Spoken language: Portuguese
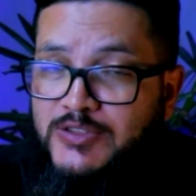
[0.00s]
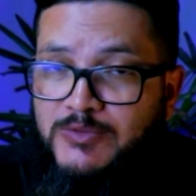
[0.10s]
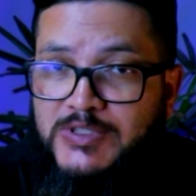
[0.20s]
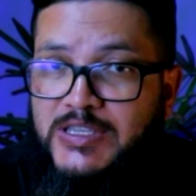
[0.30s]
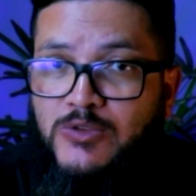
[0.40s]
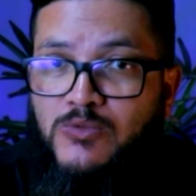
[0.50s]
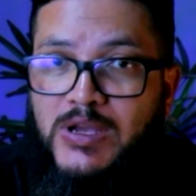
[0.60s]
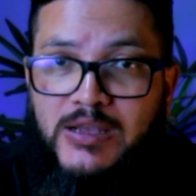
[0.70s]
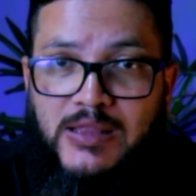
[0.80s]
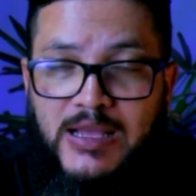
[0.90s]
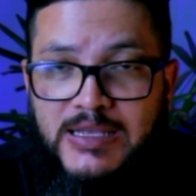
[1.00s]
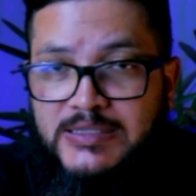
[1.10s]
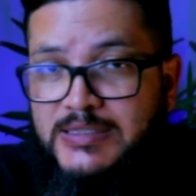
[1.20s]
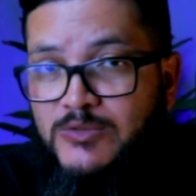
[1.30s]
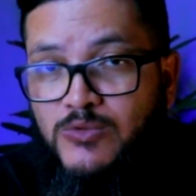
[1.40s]
Se você tem uma
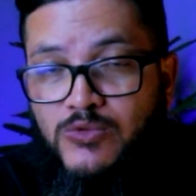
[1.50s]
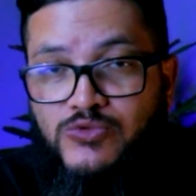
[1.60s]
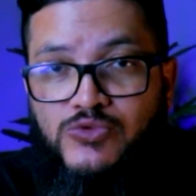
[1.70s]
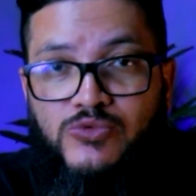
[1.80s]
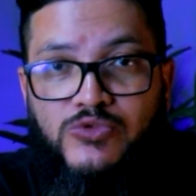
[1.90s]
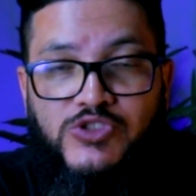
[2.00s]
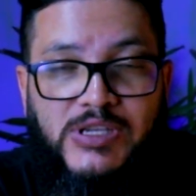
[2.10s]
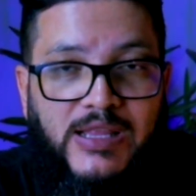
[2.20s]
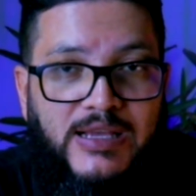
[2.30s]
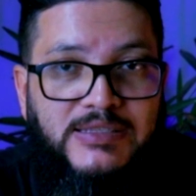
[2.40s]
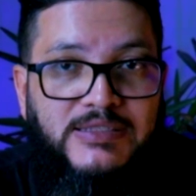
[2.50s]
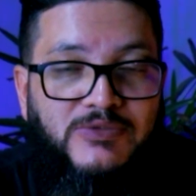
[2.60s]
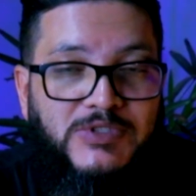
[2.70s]
classe, um conjunto de classes,